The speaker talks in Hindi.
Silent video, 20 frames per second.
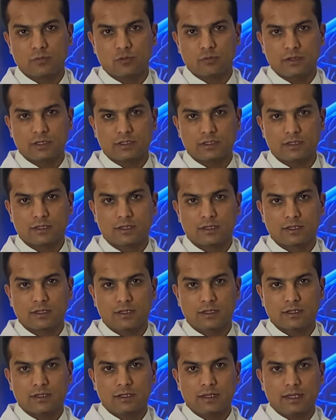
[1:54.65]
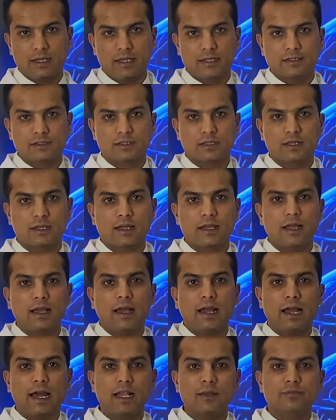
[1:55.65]
मूवमेंट एंड
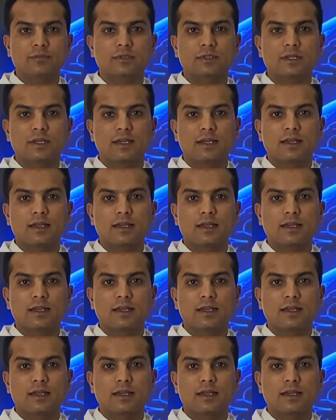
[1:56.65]
हेल्प्स